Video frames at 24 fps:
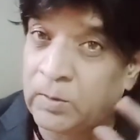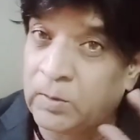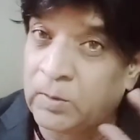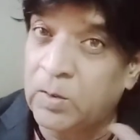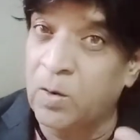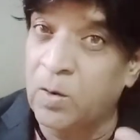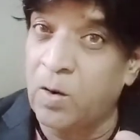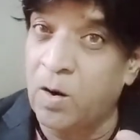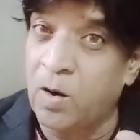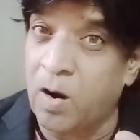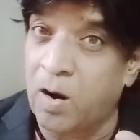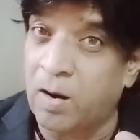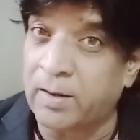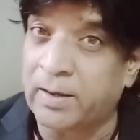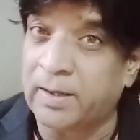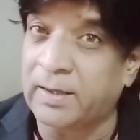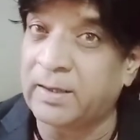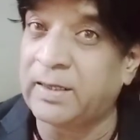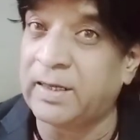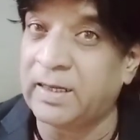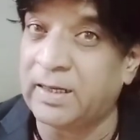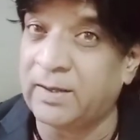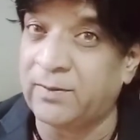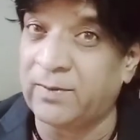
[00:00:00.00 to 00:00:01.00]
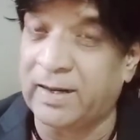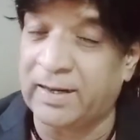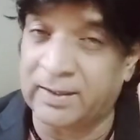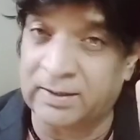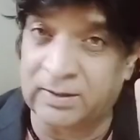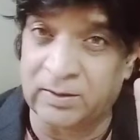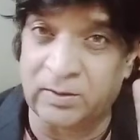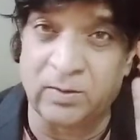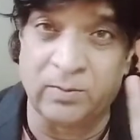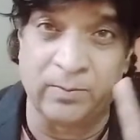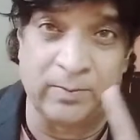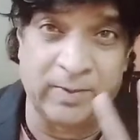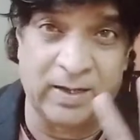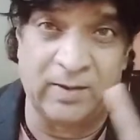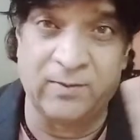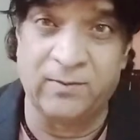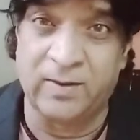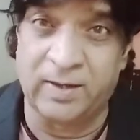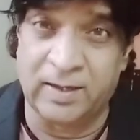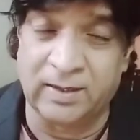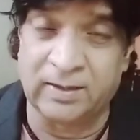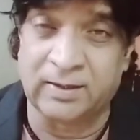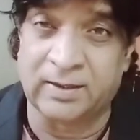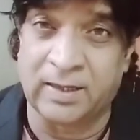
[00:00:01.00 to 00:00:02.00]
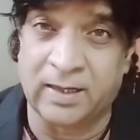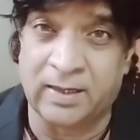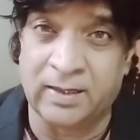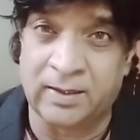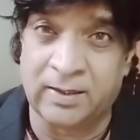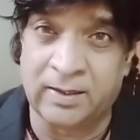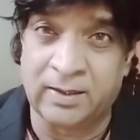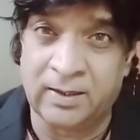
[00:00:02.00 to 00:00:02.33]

जो ऑर्डर देने वाला था जो मेन विलन था